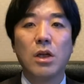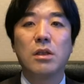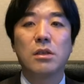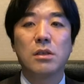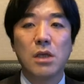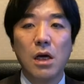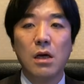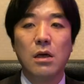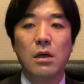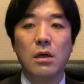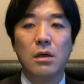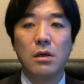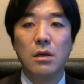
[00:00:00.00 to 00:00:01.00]
んですが、
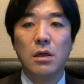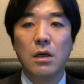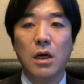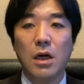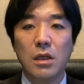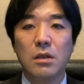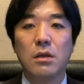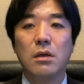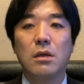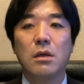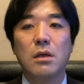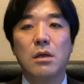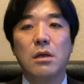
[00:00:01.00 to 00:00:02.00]
はい。
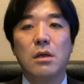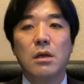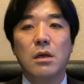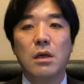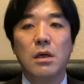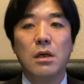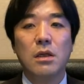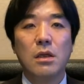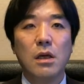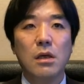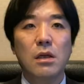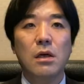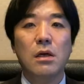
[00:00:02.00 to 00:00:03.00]

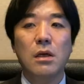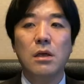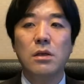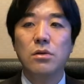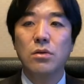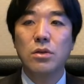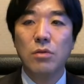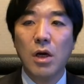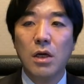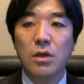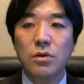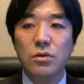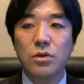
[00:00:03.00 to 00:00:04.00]
竹中平蔵氏
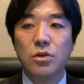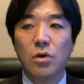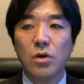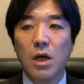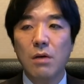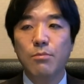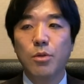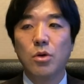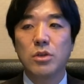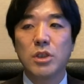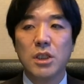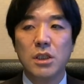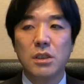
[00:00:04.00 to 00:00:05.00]
は郵庁官保
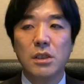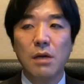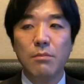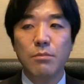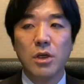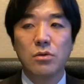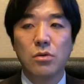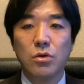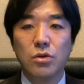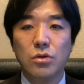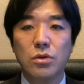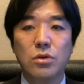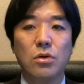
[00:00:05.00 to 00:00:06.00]
の資金
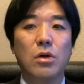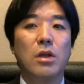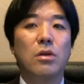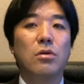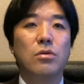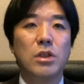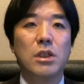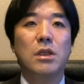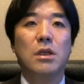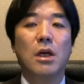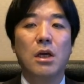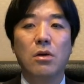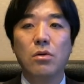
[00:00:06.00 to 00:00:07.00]
350兆円のう
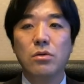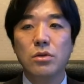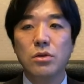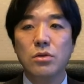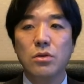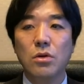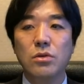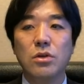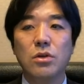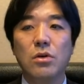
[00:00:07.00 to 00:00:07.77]
ち、64兆